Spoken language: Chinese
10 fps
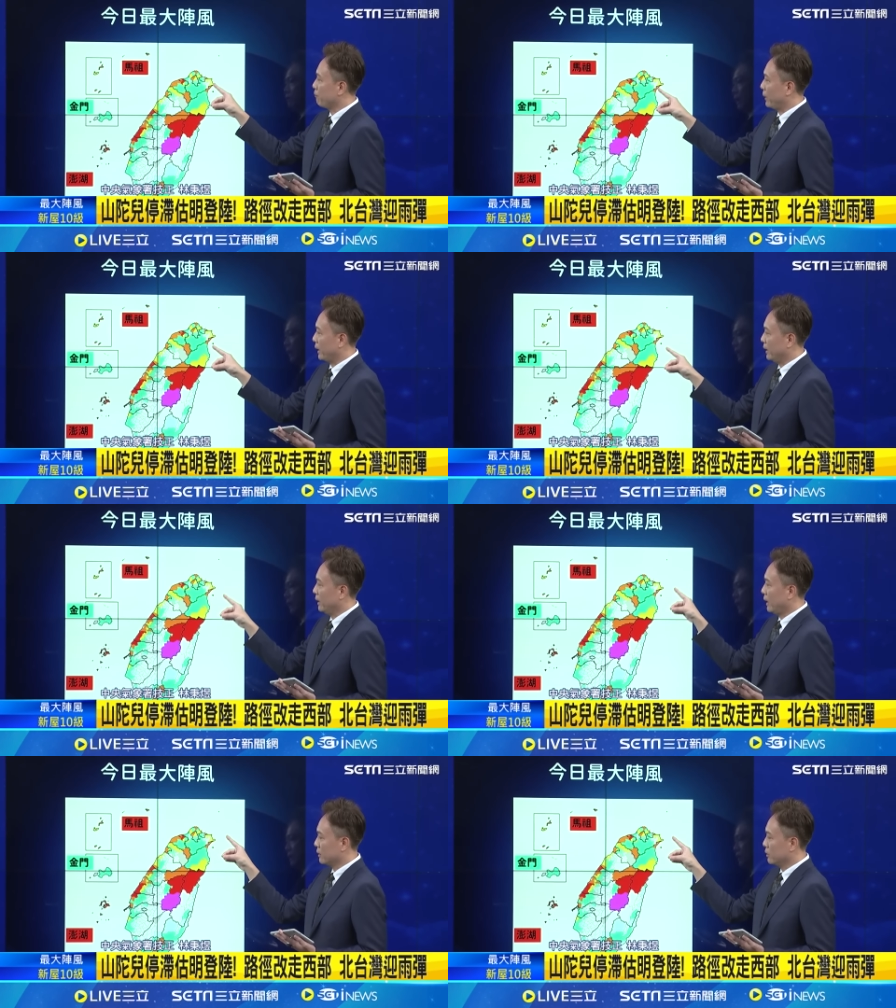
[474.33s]
北
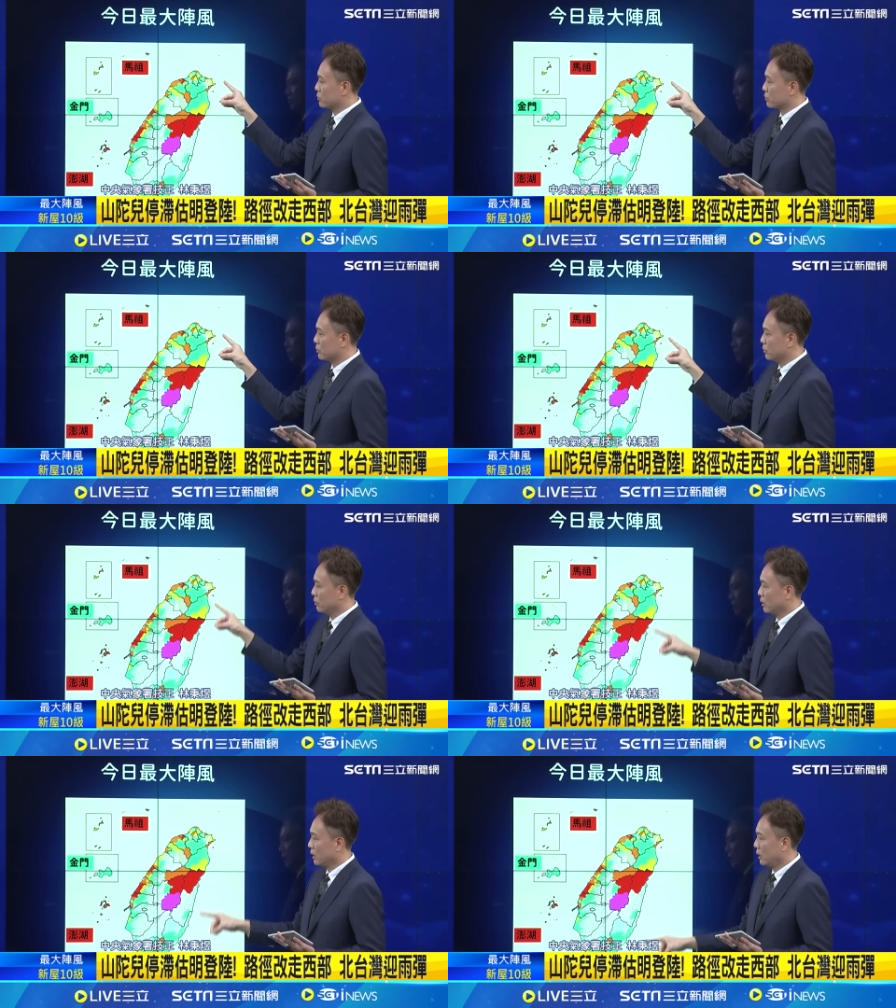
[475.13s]
宜兰地
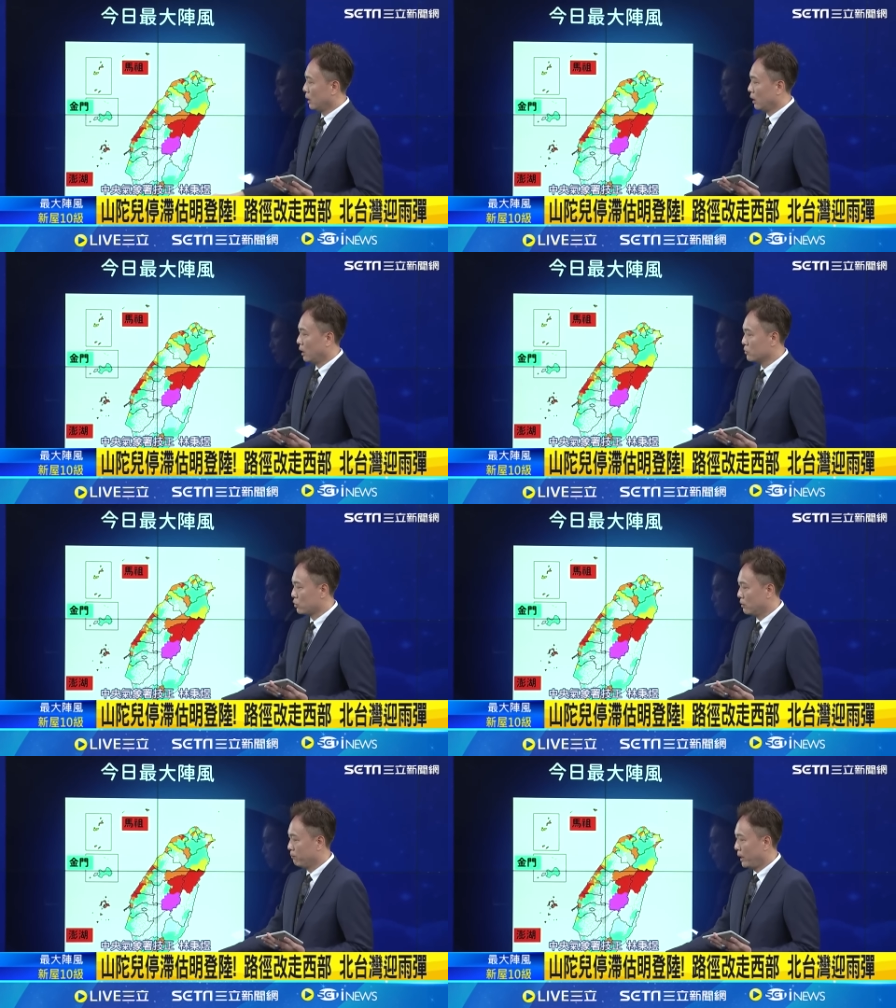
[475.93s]
区、横
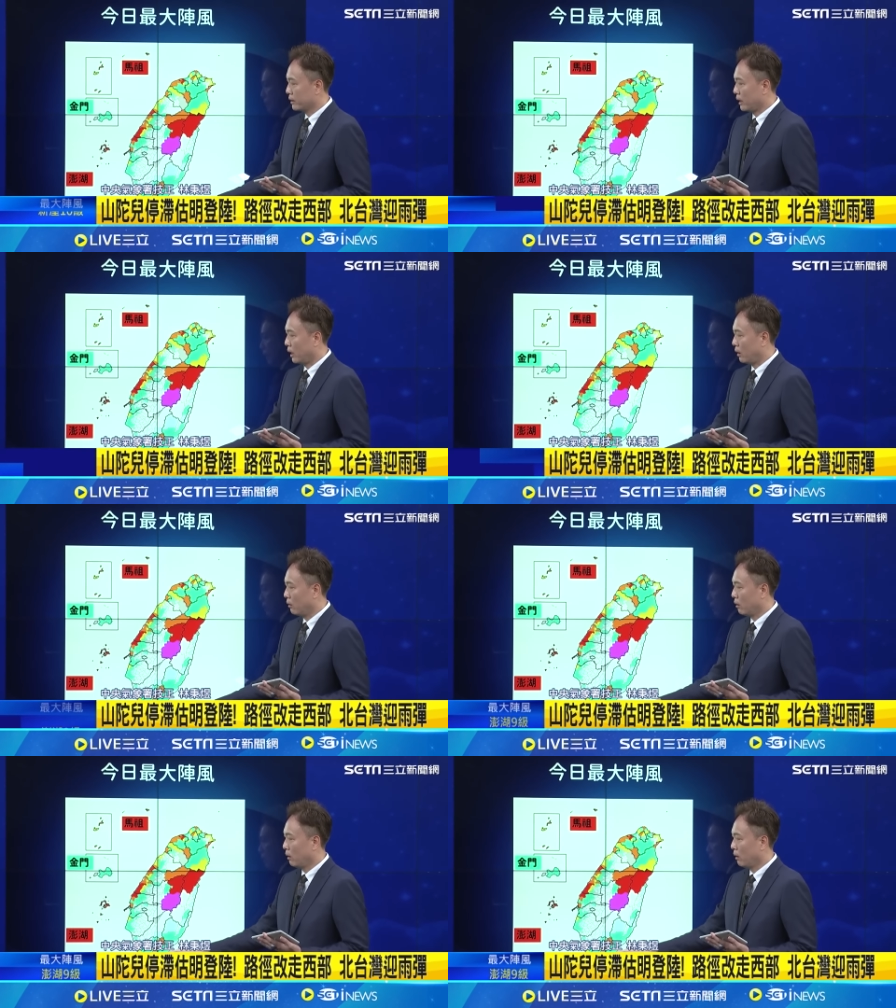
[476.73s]
春半岛、